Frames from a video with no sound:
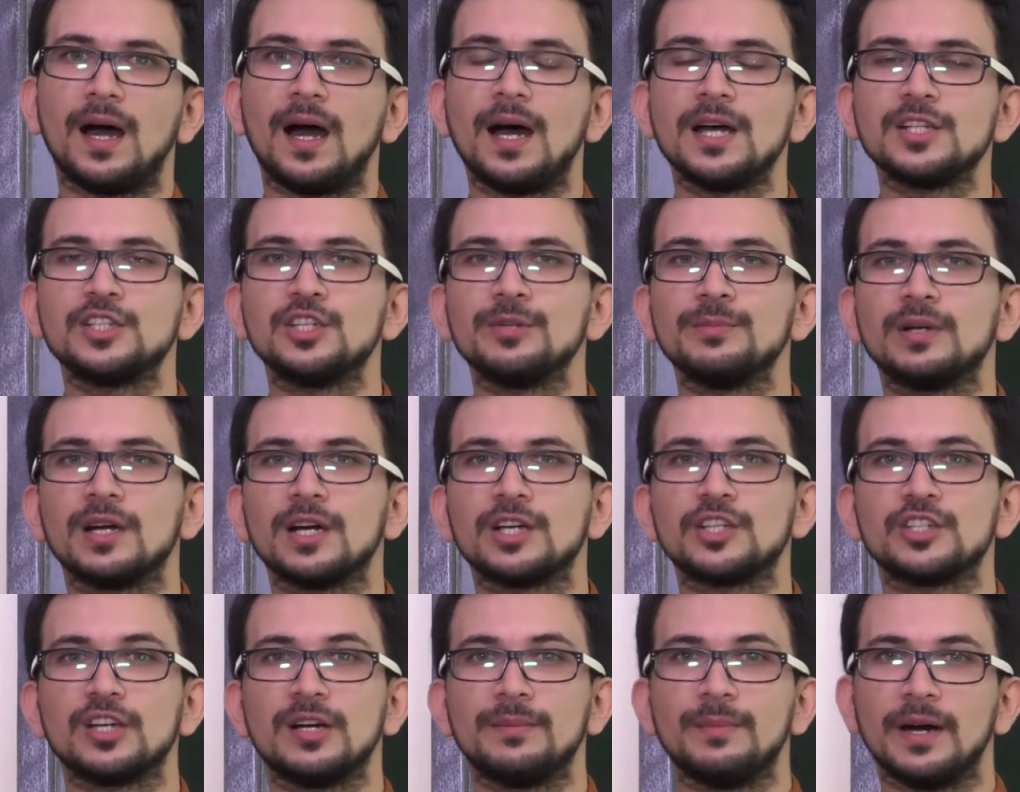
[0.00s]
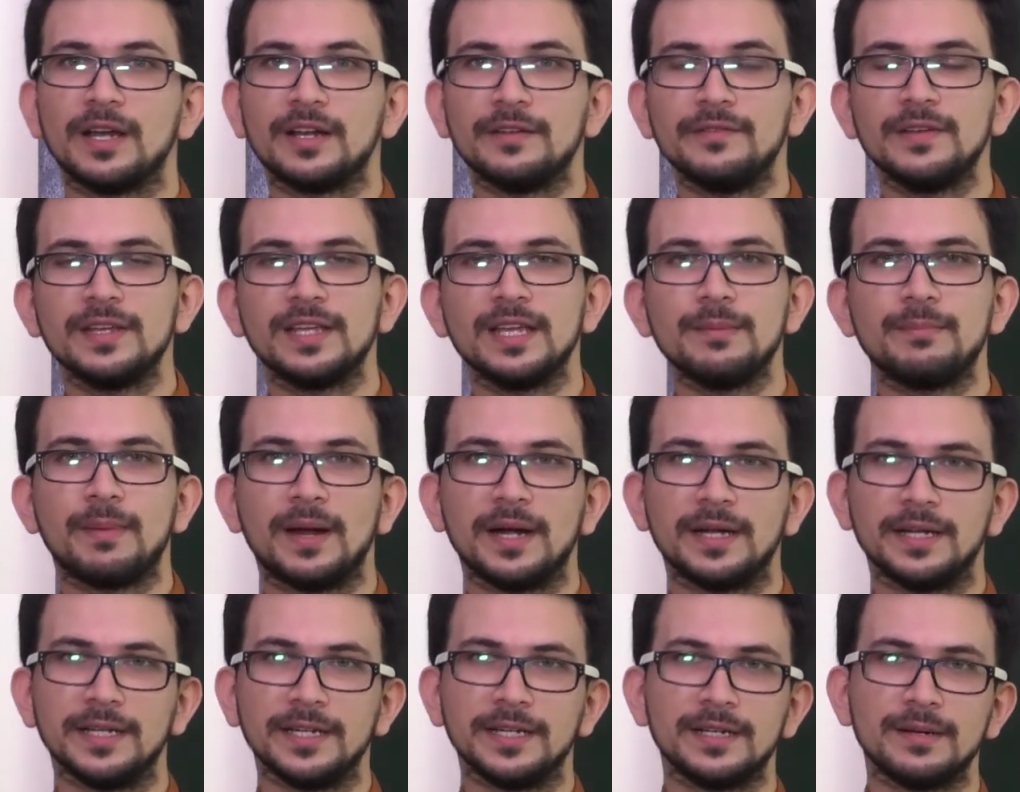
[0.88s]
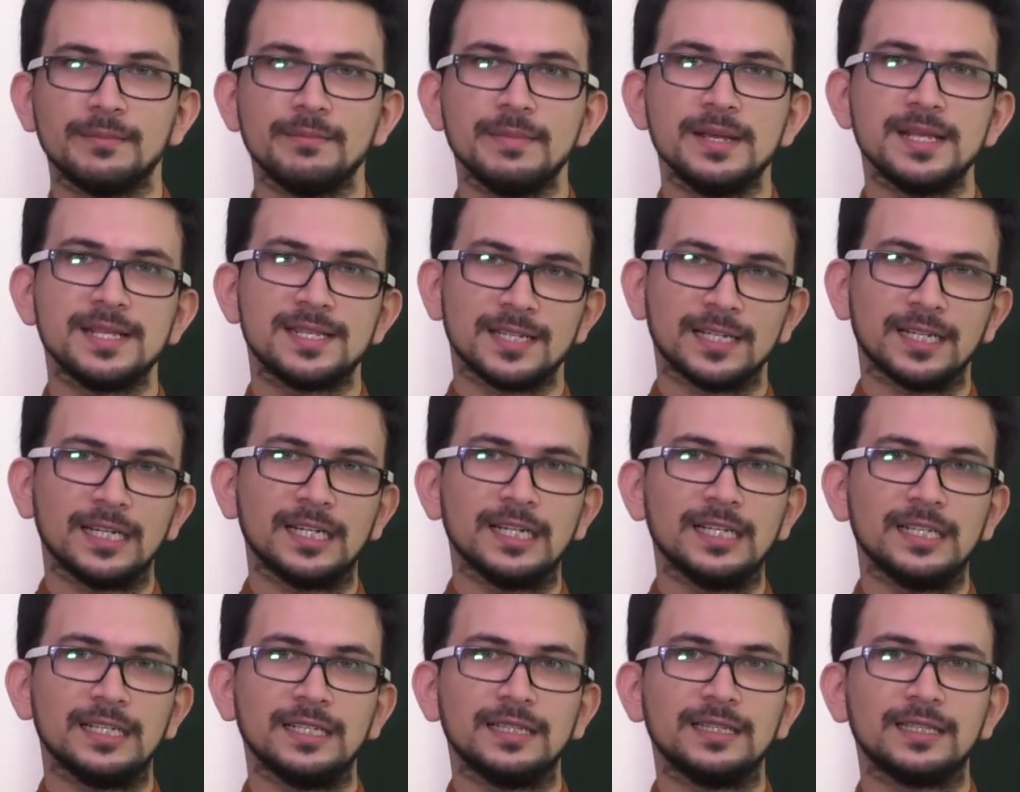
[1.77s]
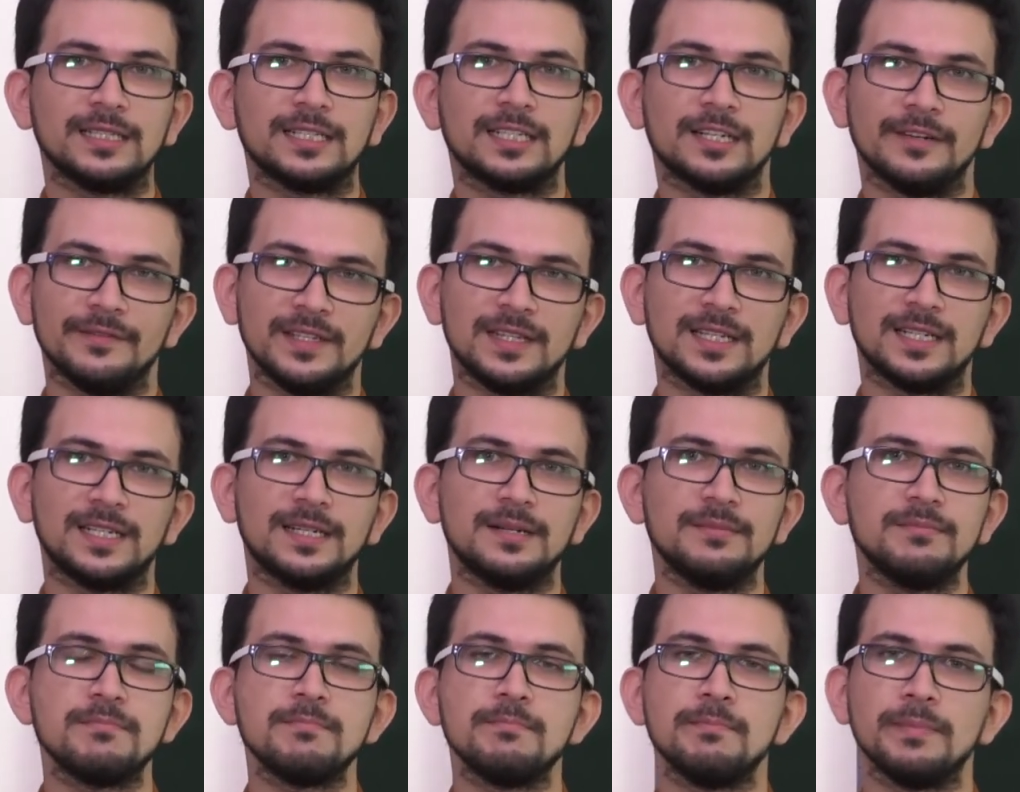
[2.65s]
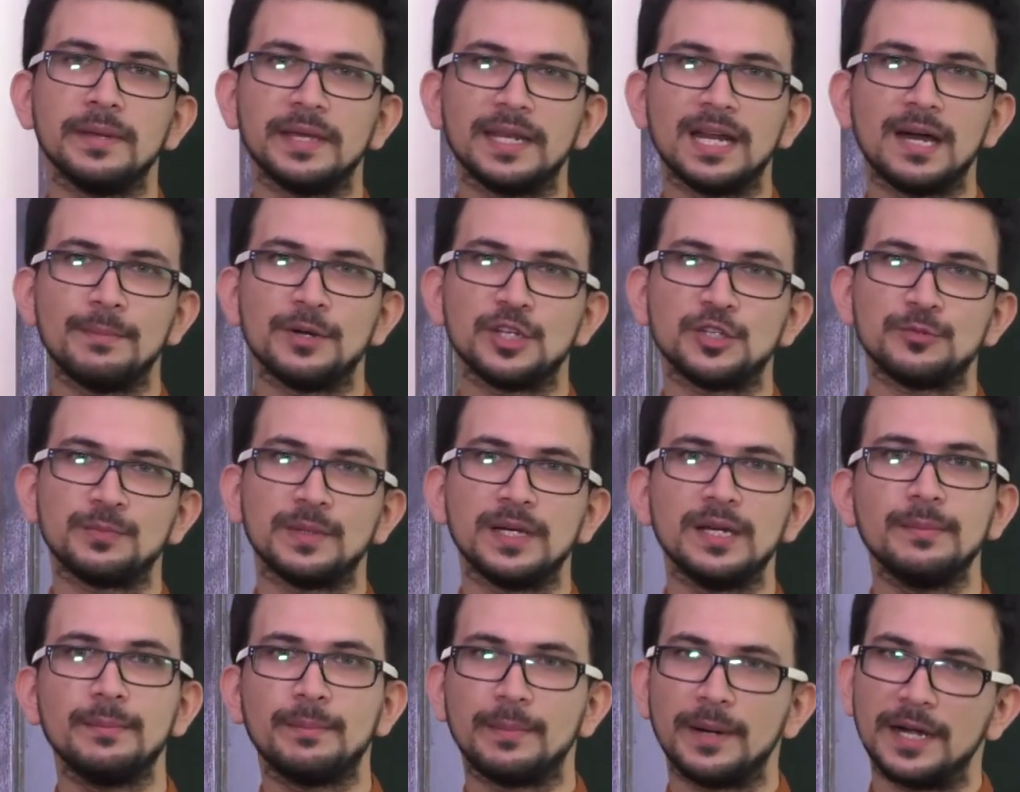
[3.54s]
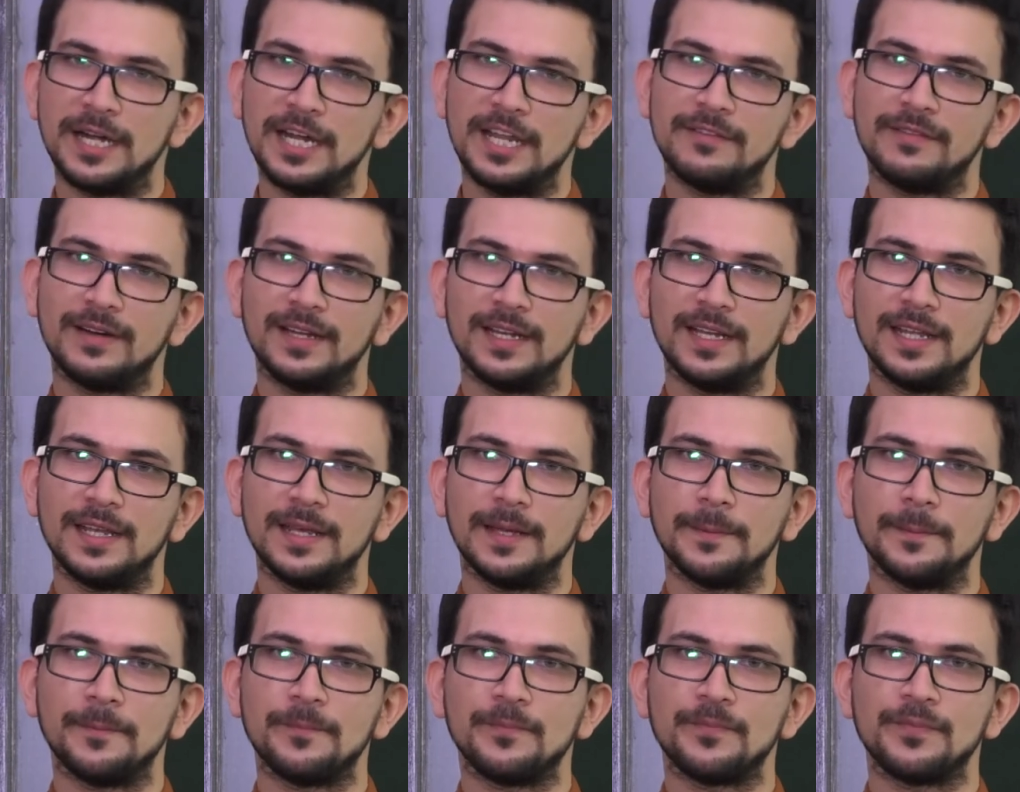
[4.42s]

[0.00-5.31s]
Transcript: आज हम कक्षा बारहवीं के पाठ्यक्रम में संकलित कविता मेरा बचपन पढ़ने वाले हैं